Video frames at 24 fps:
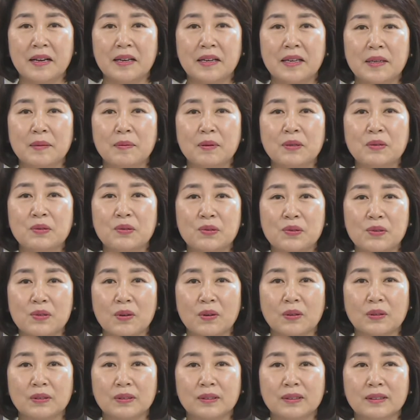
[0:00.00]
이번
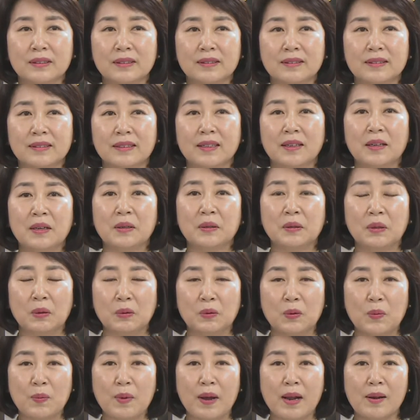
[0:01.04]
추석은
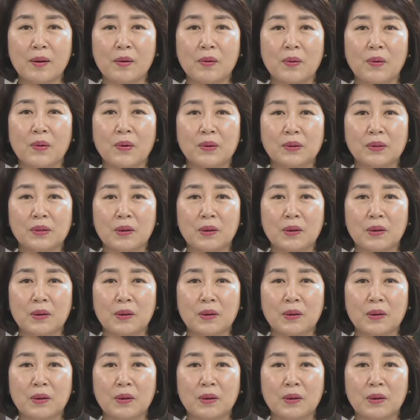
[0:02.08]
더도 말고